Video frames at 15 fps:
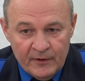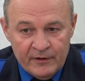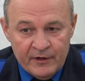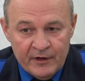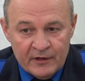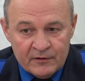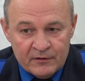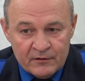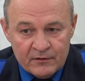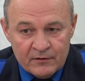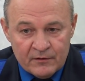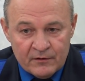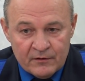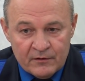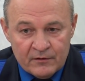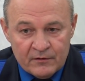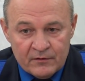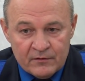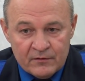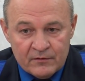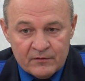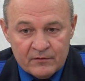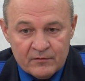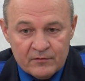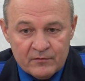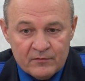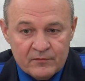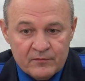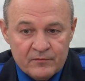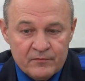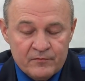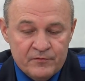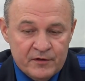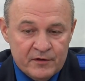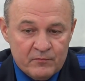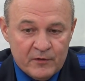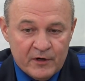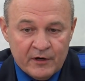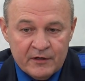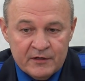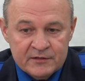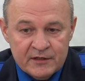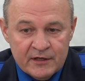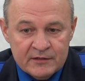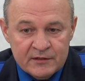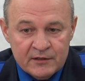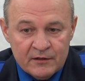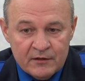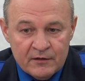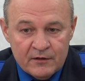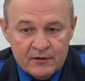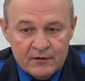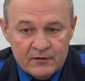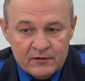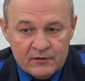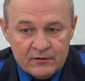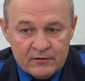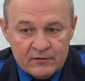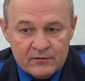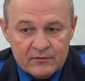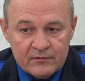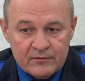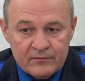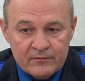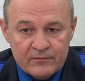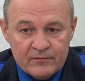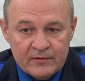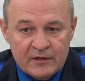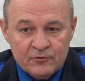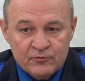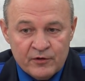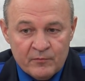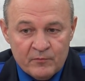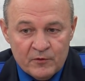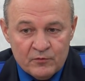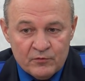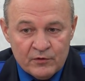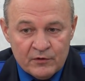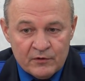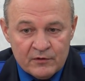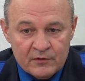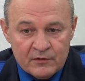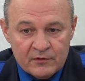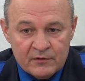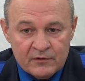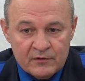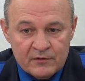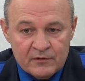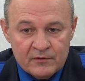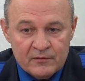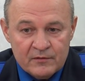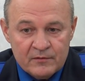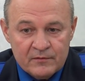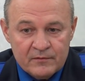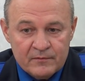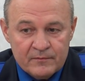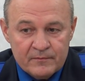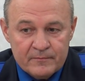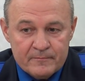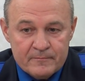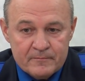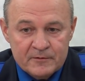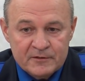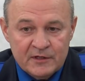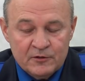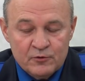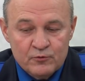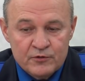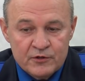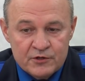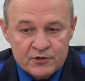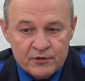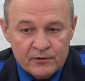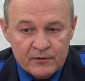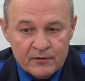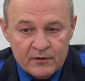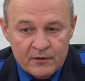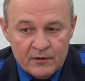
ряд э, фирм, организаций, с э, которыми он э, сотрудничал.